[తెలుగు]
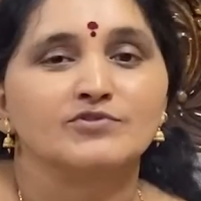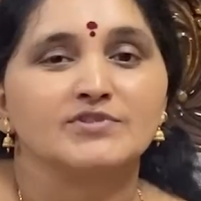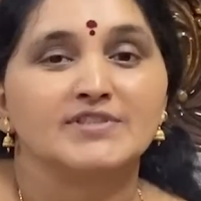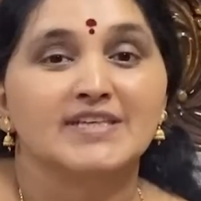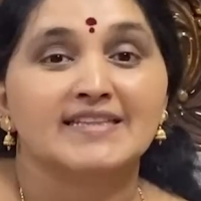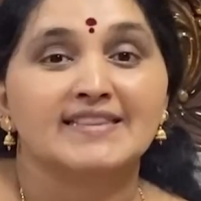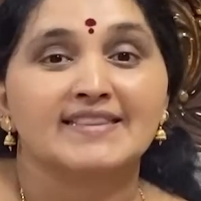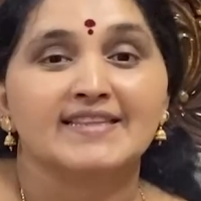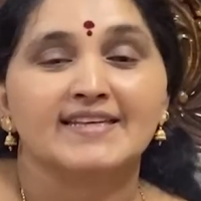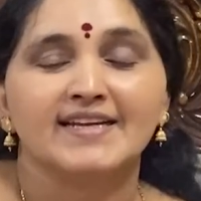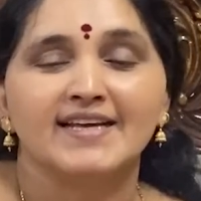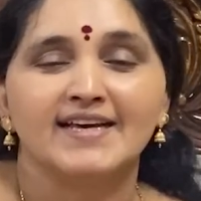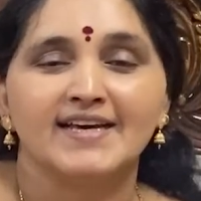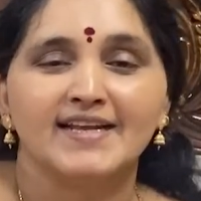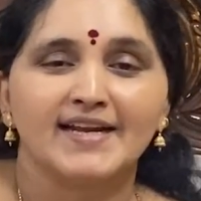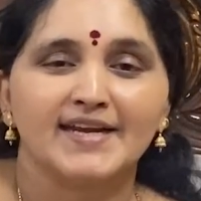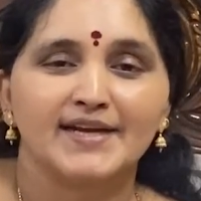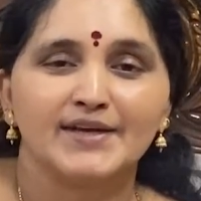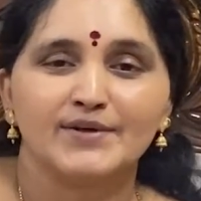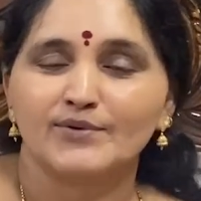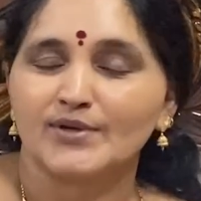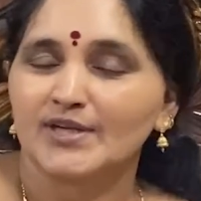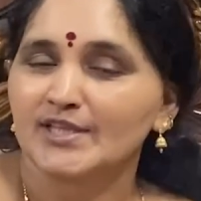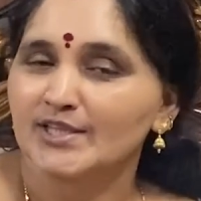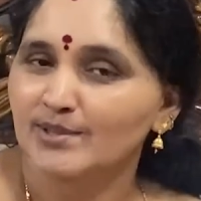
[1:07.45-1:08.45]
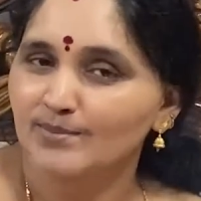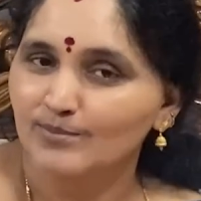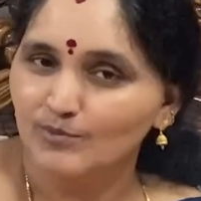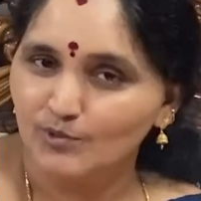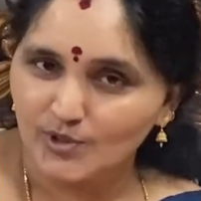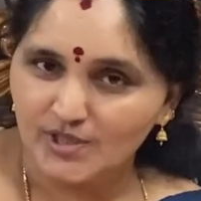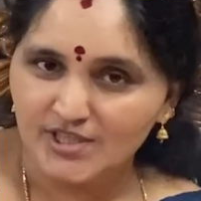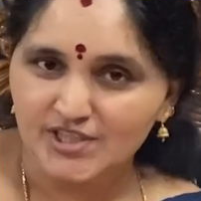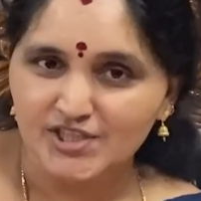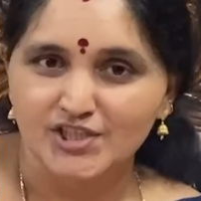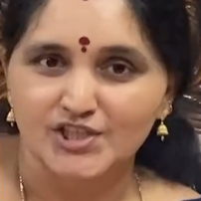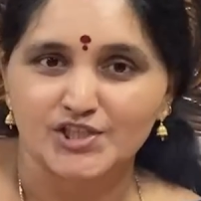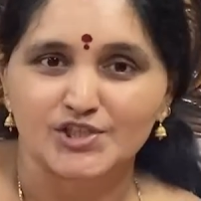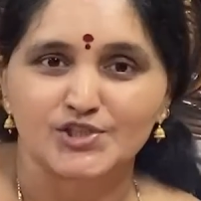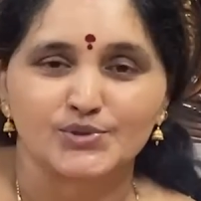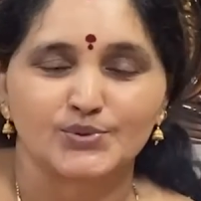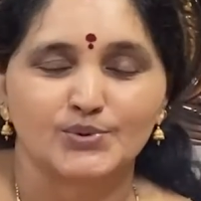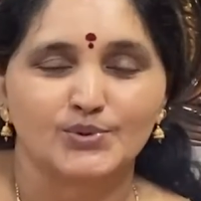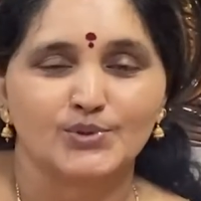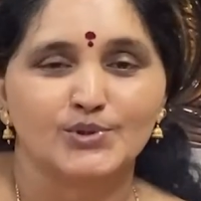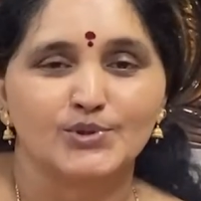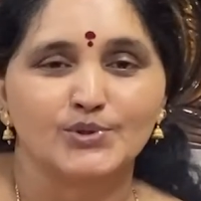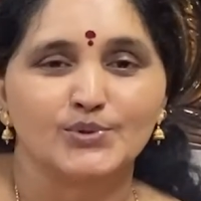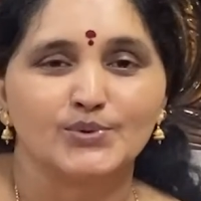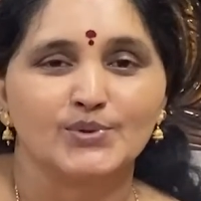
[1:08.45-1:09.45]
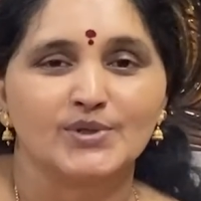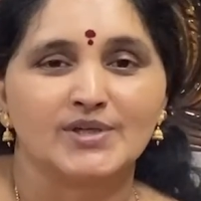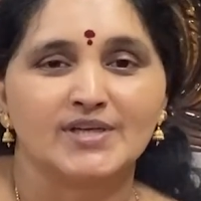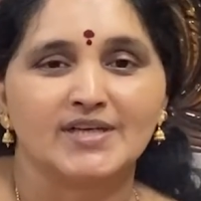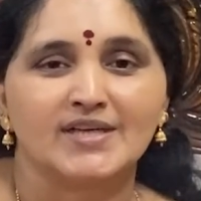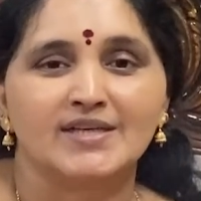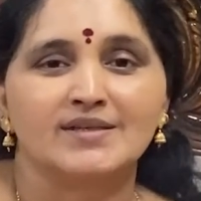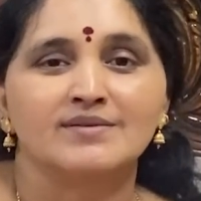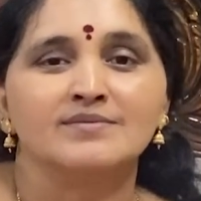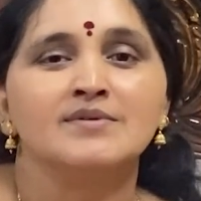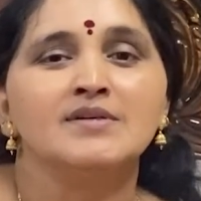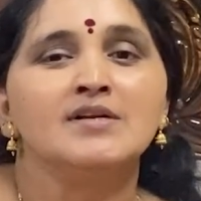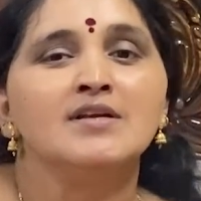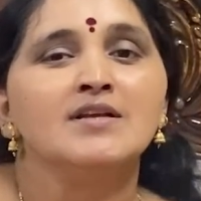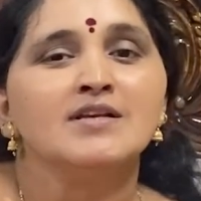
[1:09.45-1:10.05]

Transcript: సత్యనారాయణ వ్రతం కూడా చేసుకుంటూ ఉంటారు